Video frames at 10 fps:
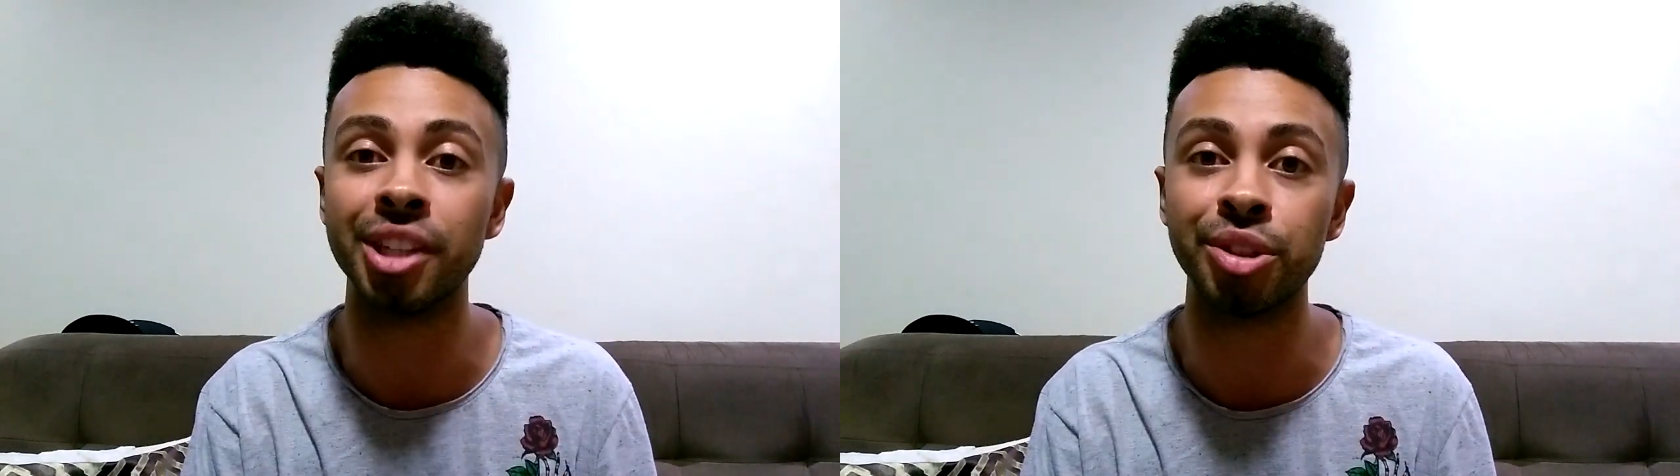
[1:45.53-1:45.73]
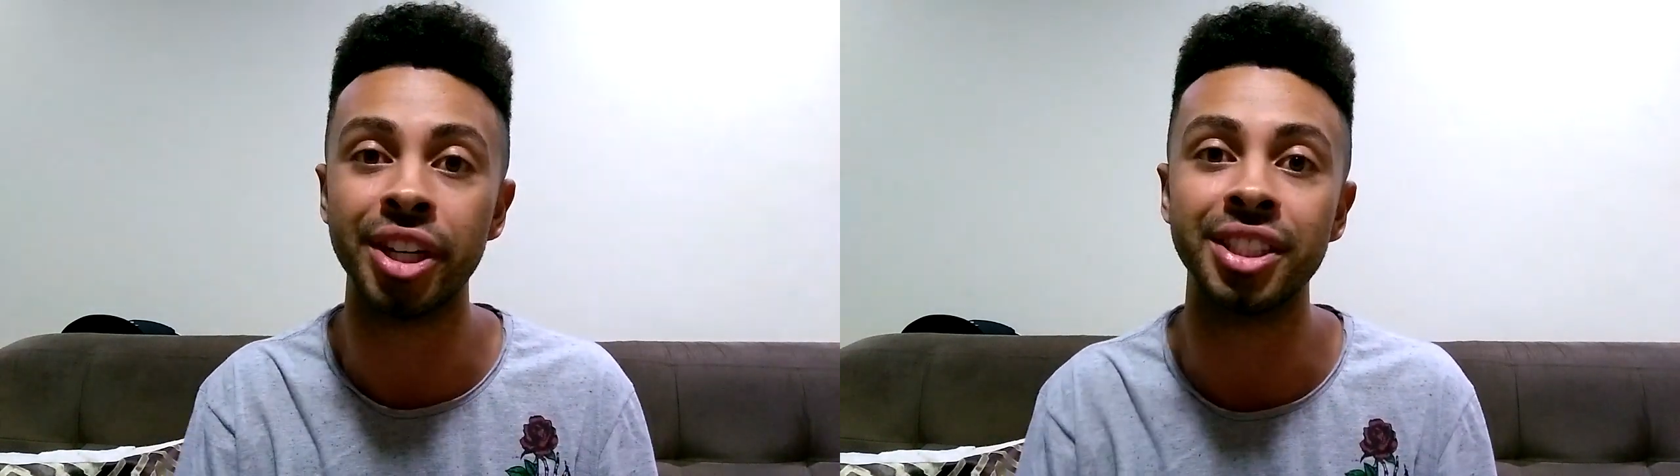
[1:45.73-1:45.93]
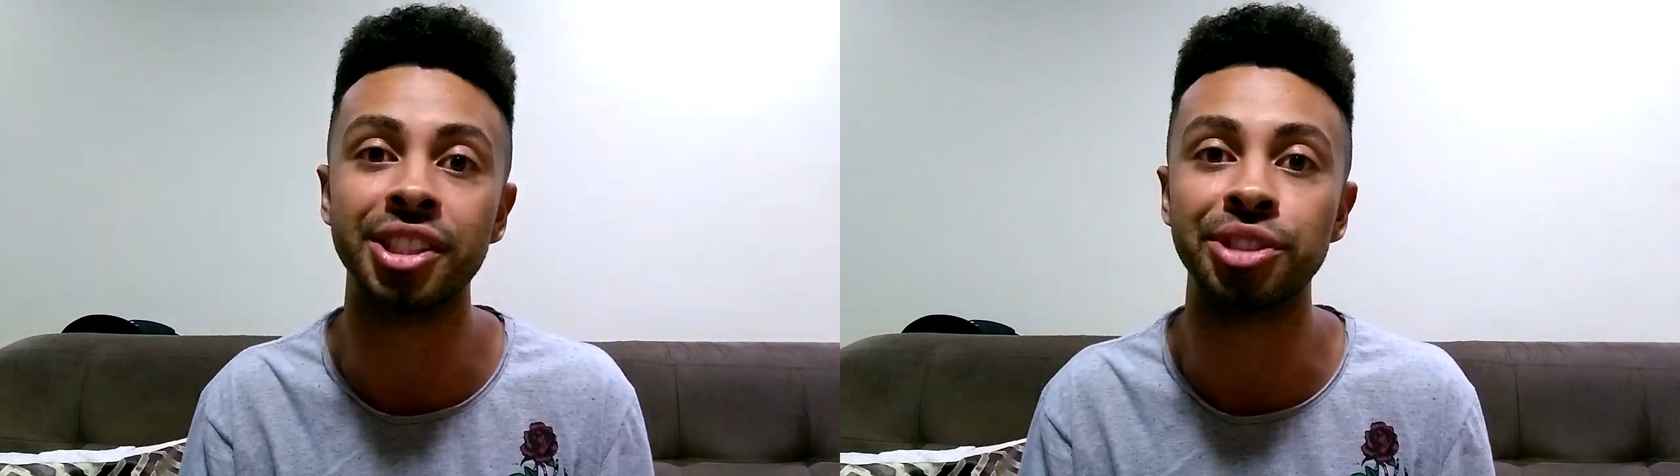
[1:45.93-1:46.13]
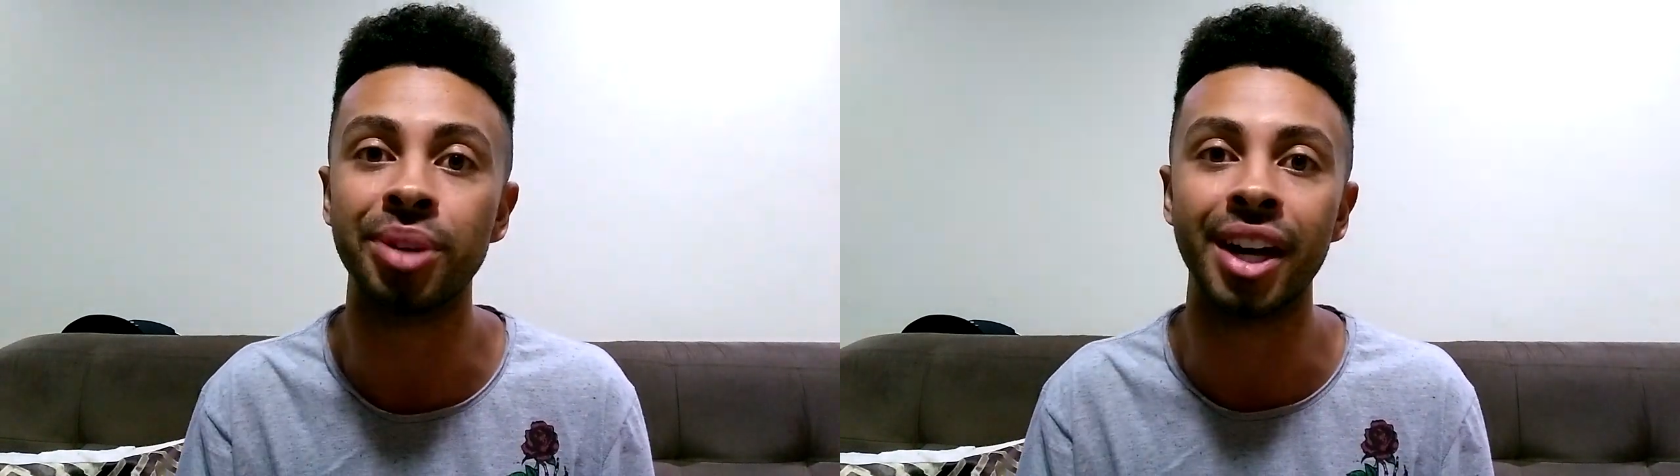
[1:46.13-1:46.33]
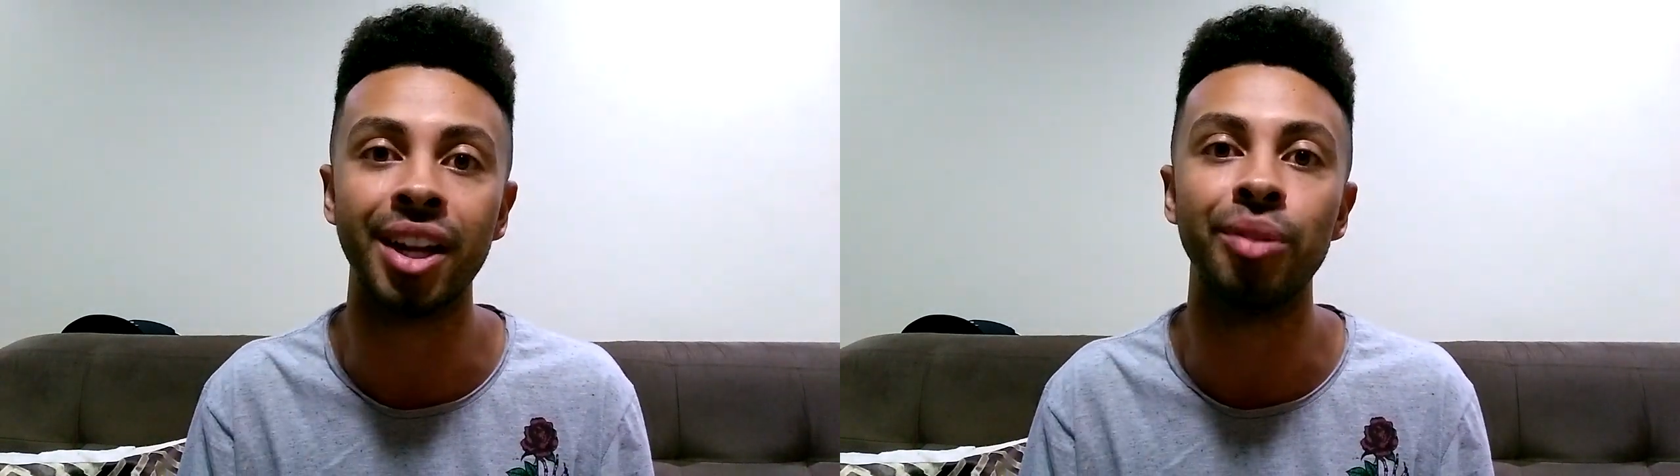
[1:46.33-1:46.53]
audiências do
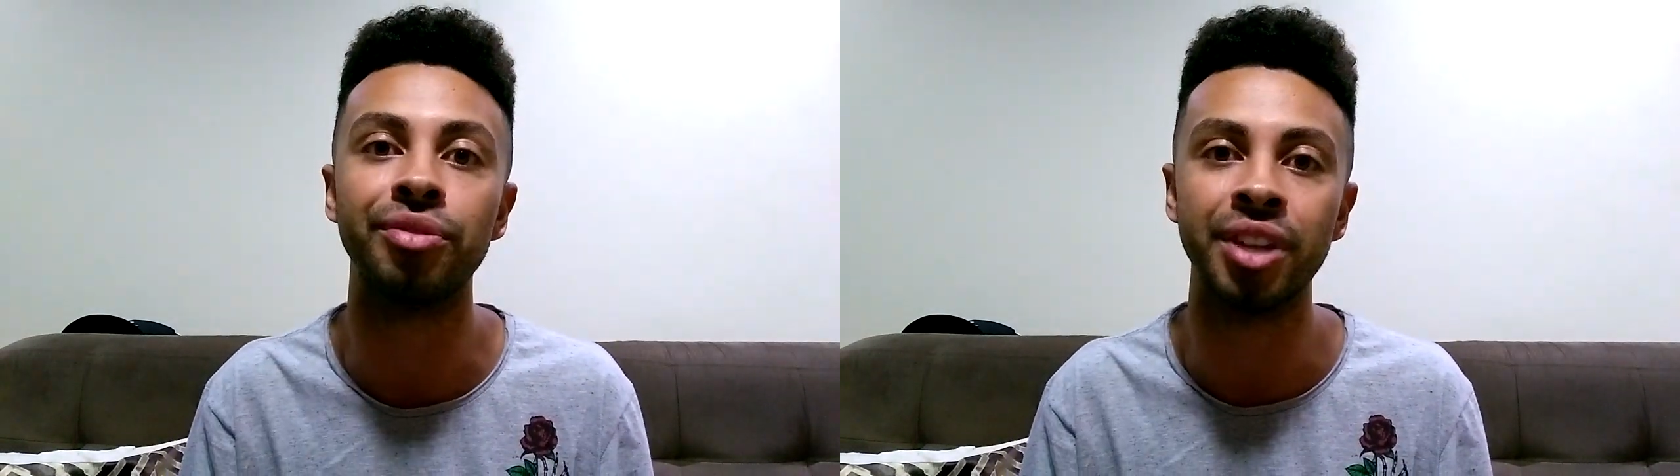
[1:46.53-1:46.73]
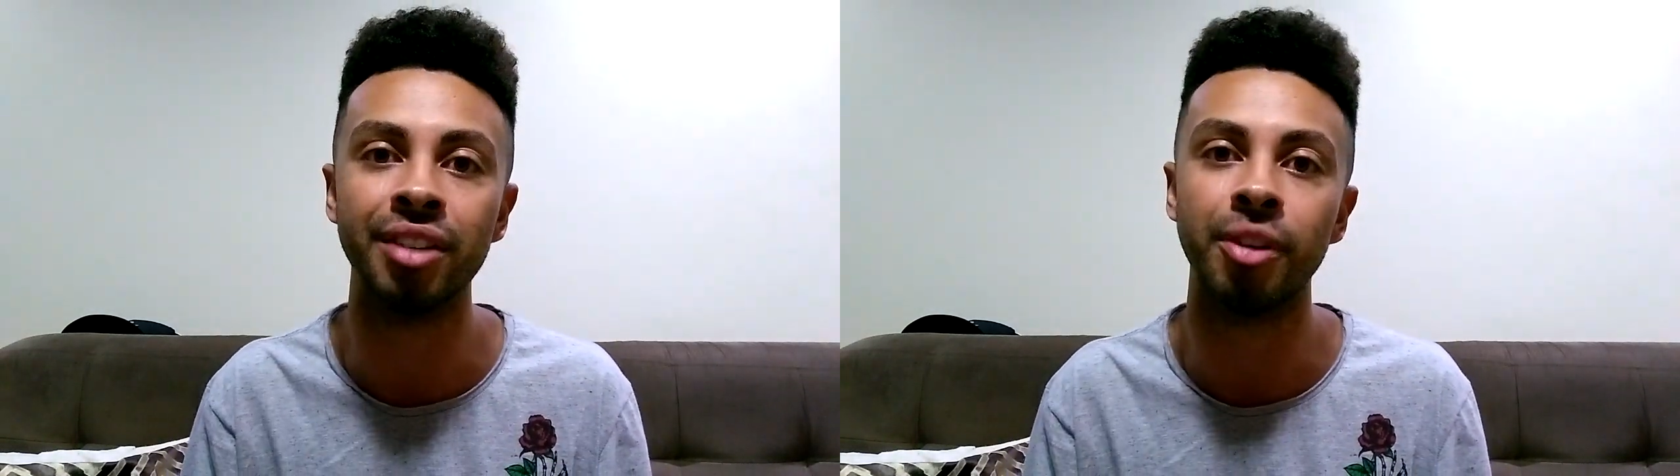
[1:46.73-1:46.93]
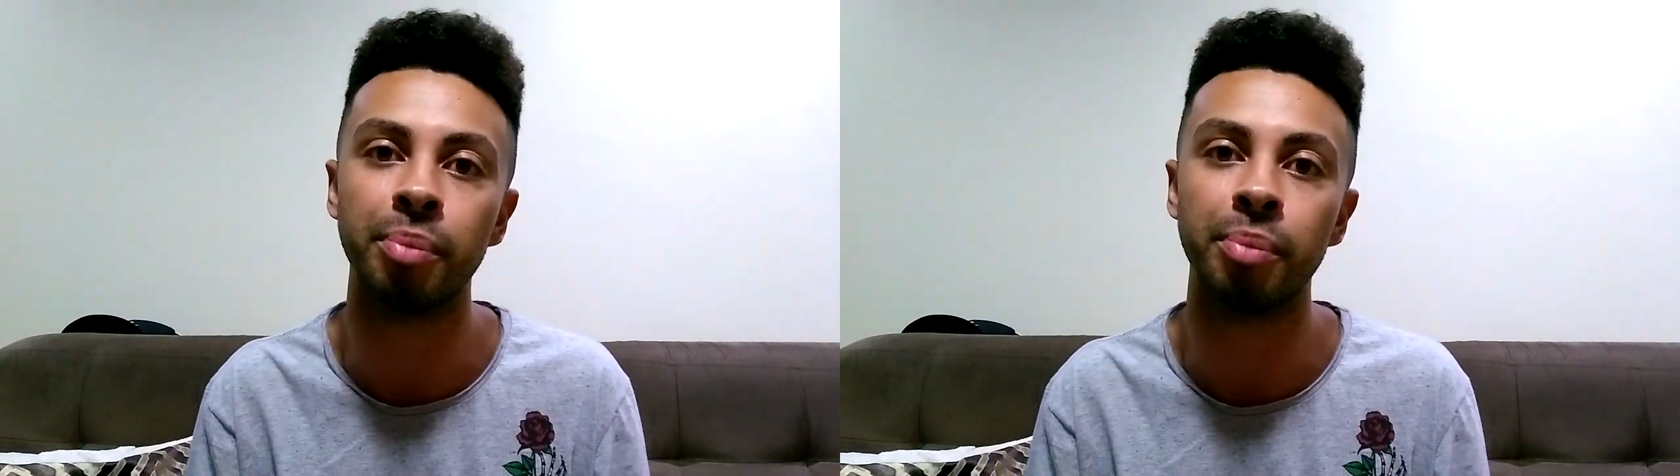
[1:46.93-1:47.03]
canal Viva,